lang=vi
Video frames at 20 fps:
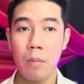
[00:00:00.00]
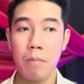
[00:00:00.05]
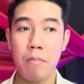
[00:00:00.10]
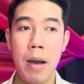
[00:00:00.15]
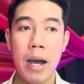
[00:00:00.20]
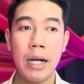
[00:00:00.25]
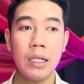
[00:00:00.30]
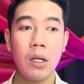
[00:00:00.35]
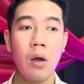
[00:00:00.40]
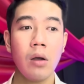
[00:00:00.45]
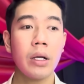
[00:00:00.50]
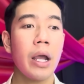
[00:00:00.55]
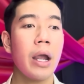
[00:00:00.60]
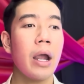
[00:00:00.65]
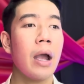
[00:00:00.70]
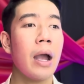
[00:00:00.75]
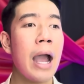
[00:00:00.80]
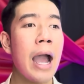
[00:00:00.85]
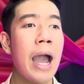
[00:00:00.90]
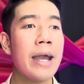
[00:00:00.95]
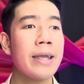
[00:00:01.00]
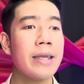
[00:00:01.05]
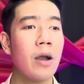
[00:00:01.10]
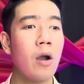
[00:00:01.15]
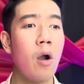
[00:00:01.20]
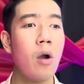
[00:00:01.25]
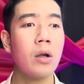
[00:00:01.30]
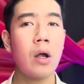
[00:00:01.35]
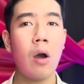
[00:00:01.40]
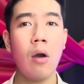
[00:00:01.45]
bà nói kìa, hai cha
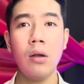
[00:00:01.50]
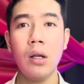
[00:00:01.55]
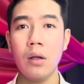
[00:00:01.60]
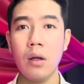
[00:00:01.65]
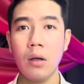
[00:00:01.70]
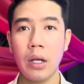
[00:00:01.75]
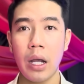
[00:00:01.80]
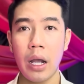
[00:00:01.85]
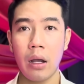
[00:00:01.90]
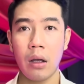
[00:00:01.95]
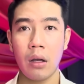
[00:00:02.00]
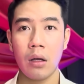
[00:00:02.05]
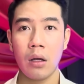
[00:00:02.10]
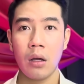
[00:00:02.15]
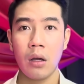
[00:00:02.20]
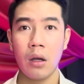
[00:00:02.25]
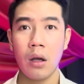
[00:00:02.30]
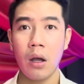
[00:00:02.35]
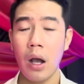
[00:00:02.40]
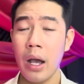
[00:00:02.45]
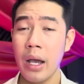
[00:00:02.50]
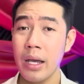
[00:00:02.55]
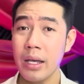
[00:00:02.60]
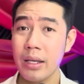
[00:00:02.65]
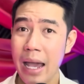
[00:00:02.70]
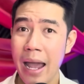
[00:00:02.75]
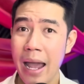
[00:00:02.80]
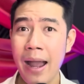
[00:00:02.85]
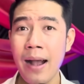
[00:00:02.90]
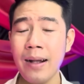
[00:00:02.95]
con nó nổi lên nữa kìa, y
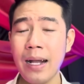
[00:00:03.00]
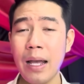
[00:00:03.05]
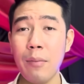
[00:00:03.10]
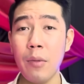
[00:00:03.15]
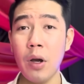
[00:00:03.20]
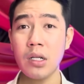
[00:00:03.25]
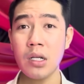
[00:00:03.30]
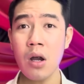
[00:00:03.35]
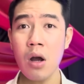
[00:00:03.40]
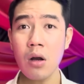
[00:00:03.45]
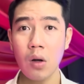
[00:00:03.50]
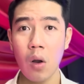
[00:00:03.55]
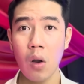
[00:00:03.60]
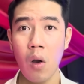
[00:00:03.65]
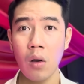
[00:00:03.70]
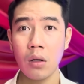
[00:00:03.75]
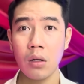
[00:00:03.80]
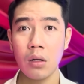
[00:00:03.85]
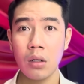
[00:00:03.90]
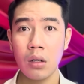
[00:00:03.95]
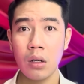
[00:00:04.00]
chang cái bữa trước luôn.